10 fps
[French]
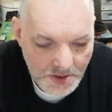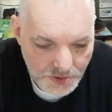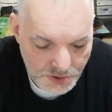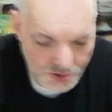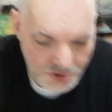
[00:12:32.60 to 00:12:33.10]

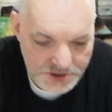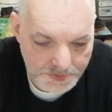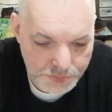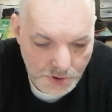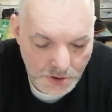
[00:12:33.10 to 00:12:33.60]
donc euh,
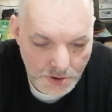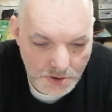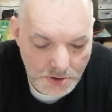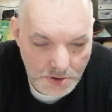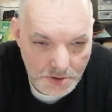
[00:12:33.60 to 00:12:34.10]
c'est pour
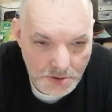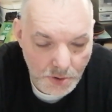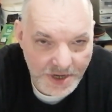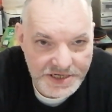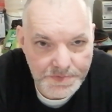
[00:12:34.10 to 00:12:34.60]
euh,
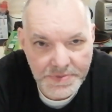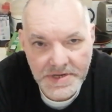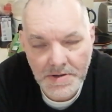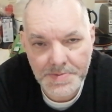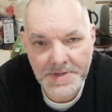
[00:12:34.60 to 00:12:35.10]
le
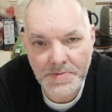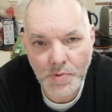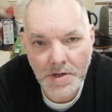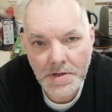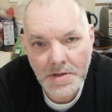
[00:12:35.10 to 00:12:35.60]
respect envers
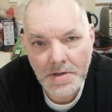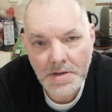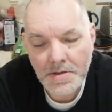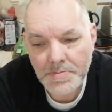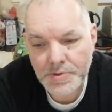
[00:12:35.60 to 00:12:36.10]
moi.
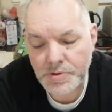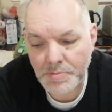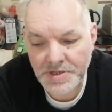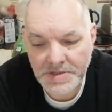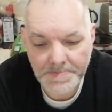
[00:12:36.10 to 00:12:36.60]
Parce que
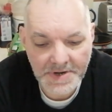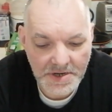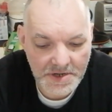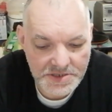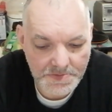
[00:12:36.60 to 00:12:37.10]
moi, j'aime pas
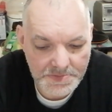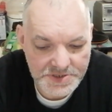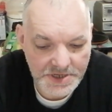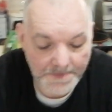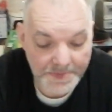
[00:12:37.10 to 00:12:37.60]
la, je
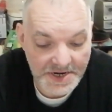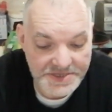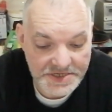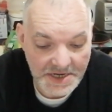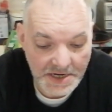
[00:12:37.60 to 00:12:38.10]
n'aime pas la
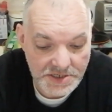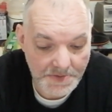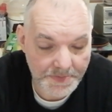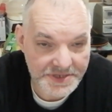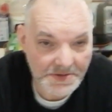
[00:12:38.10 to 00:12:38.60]
cigarette,
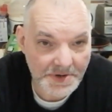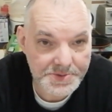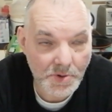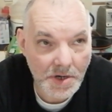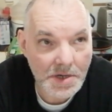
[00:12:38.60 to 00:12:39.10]
j'aime pas le tabac
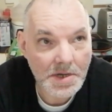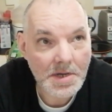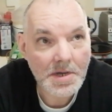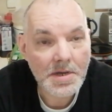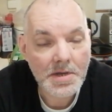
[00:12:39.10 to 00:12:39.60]
froid.
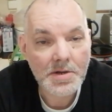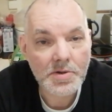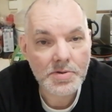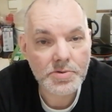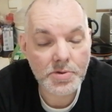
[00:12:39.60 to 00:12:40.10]

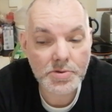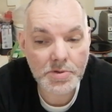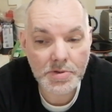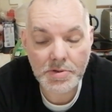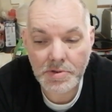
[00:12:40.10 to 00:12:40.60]
Donc,
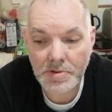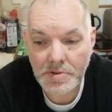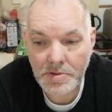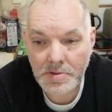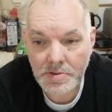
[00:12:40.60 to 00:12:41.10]

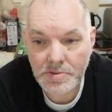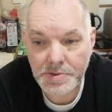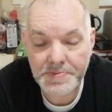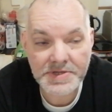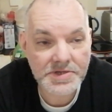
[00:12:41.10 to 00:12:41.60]

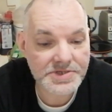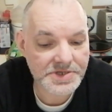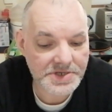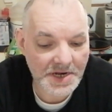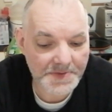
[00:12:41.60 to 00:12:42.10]
du fait que
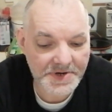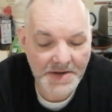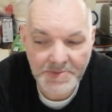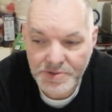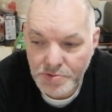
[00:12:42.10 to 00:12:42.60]
Cécile elle a pris
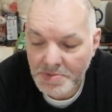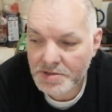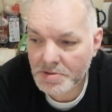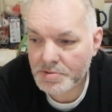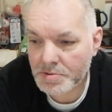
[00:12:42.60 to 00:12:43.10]
l'habitude
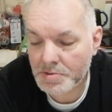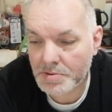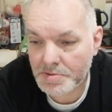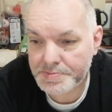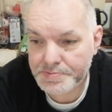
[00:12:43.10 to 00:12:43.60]
maintenant
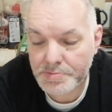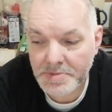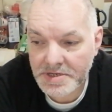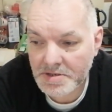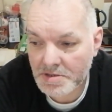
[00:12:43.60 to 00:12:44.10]
de
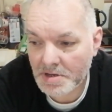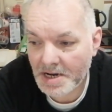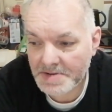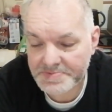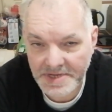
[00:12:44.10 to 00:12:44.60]
fumer
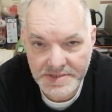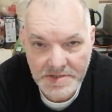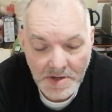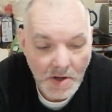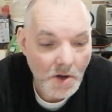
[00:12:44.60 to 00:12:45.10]
à la
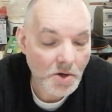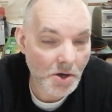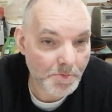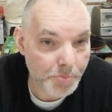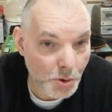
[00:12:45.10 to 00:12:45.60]
fenêtre,
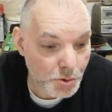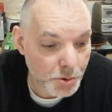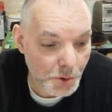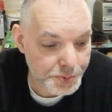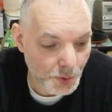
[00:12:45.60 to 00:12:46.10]
comme
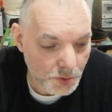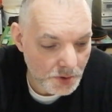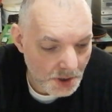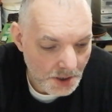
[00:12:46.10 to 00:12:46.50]
beaucoup le font,